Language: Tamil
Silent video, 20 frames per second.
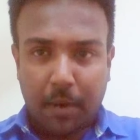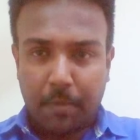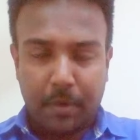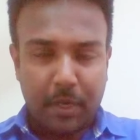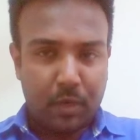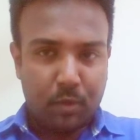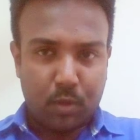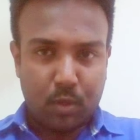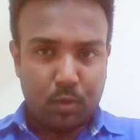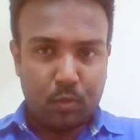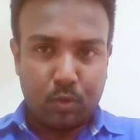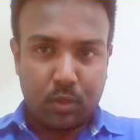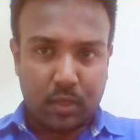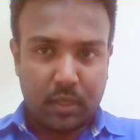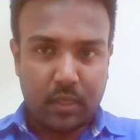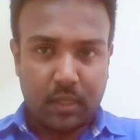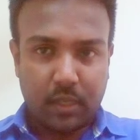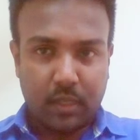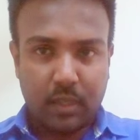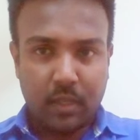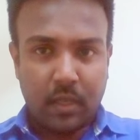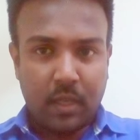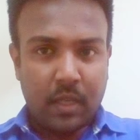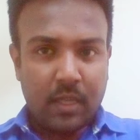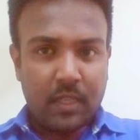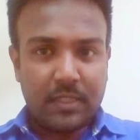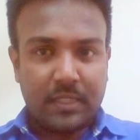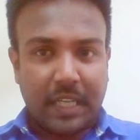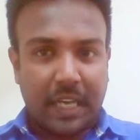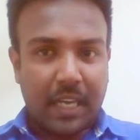அப்படின்னு ஒரு ஊர் இருக்குது
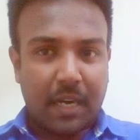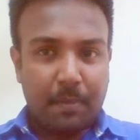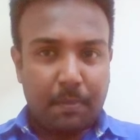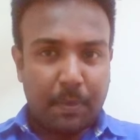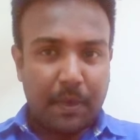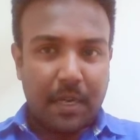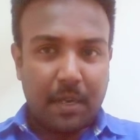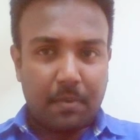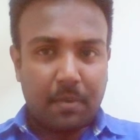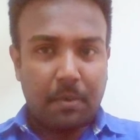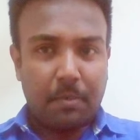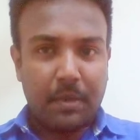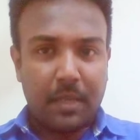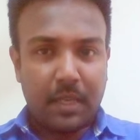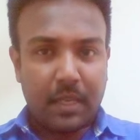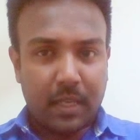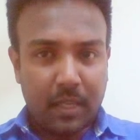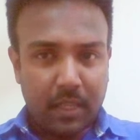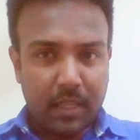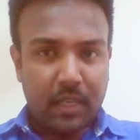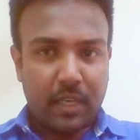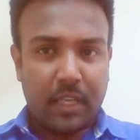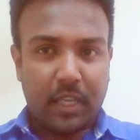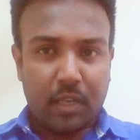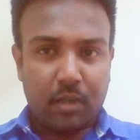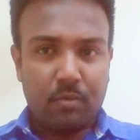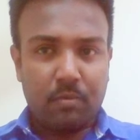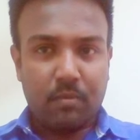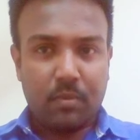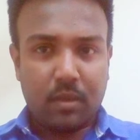சாரப்பள்ளம் அப்படிங்கிறது
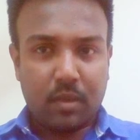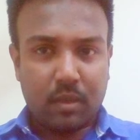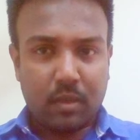இன்றைக்கும்